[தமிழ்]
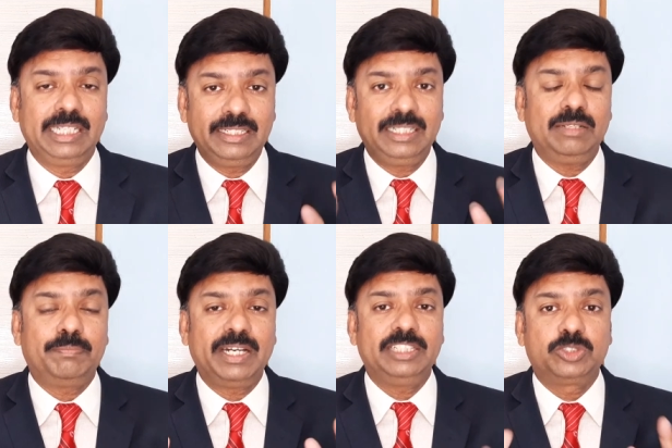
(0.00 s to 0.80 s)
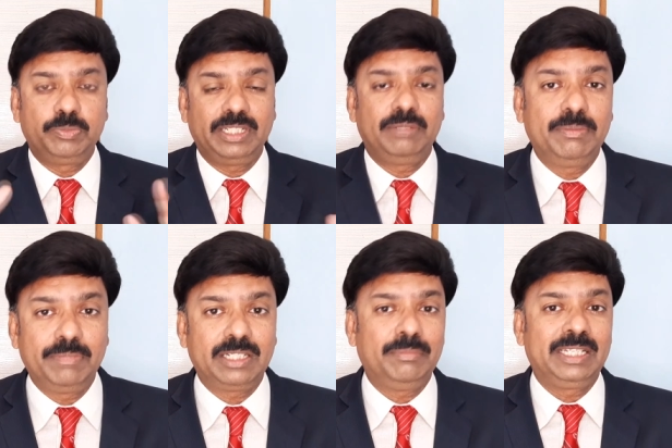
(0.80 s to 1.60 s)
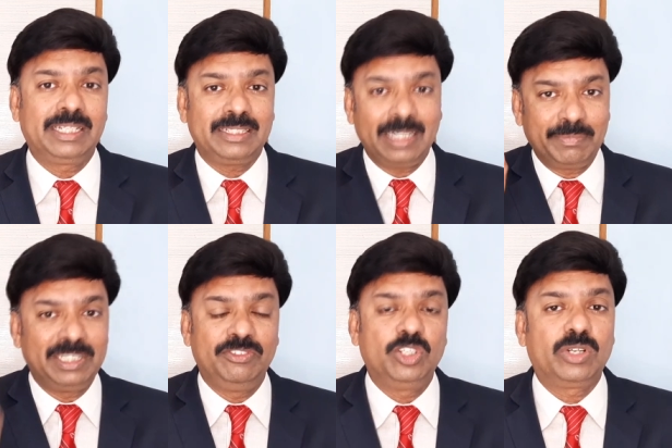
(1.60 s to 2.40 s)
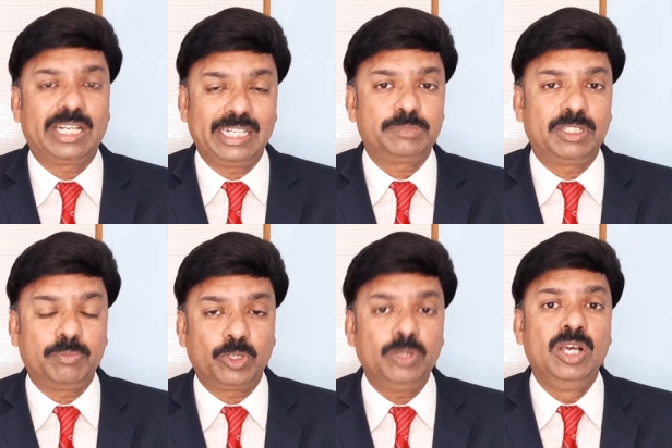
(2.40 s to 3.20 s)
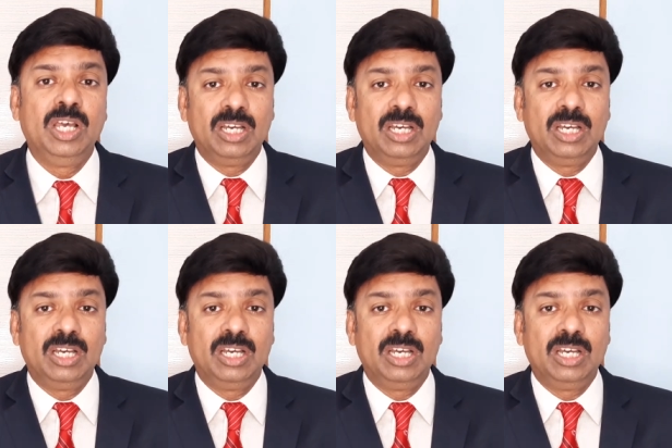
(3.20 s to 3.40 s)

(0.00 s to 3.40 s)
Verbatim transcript: என்னென்ன பாயிண்ட்ஸ் டு பி ரிமெம்பர்ட் அப்படிங்கிறத நம்ம இந்த வீடியோவில் அனலைஸ் பண்ண போகிறோம்